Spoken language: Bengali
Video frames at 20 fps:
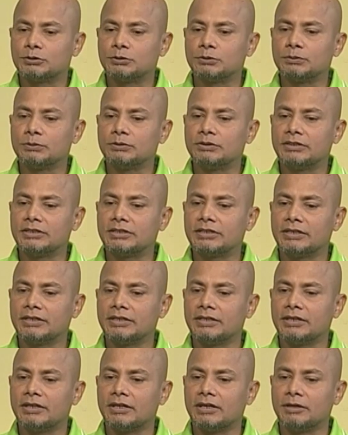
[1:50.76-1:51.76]
শুরুর দিকে
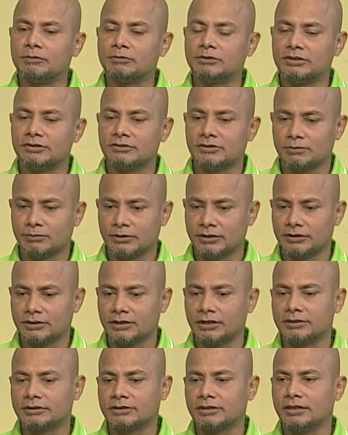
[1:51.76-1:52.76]
আমাদের জামান
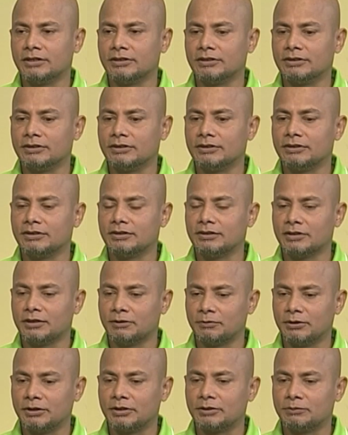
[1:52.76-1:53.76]
রাহাত খান
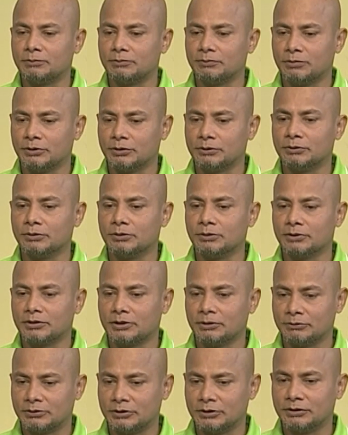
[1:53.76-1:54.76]
নামে এক ভদ্রলোক
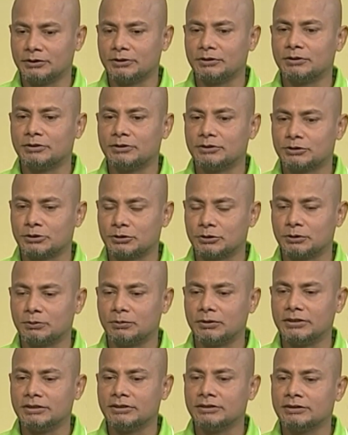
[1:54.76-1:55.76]
আমাদের ছোট
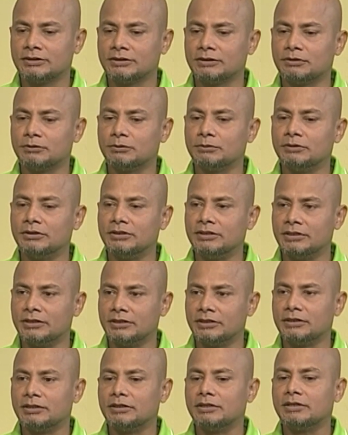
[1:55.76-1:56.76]
ভাই উনি
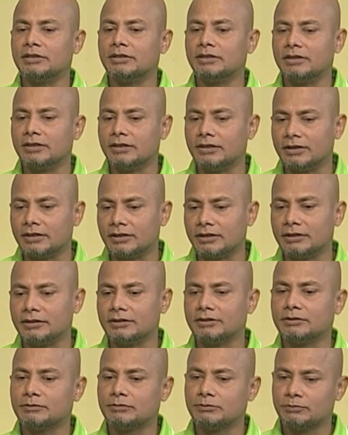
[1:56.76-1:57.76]

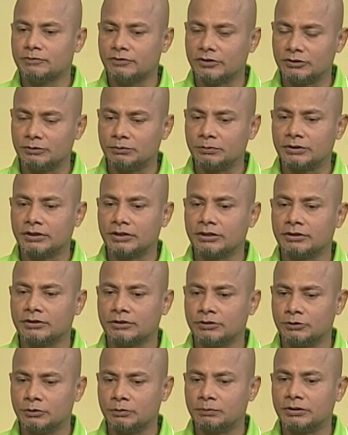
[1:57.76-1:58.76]
ফেসবুকে
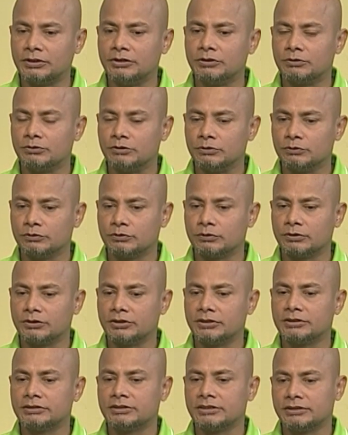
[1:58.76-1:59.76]
গ্রুপে ইন্ট্রোডিউস
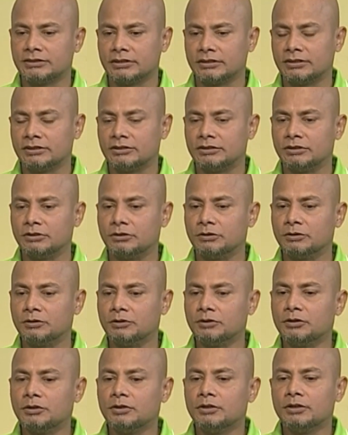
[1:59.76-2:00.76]
করে সেই সাথে ছিল
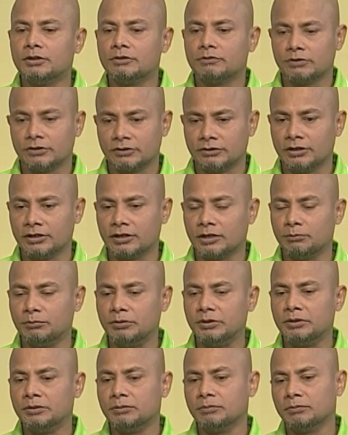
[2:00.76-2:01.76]
ফজলে
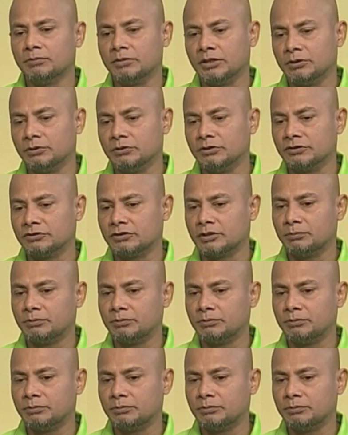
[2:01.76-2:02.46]
রাব্বি মেহরুনেসা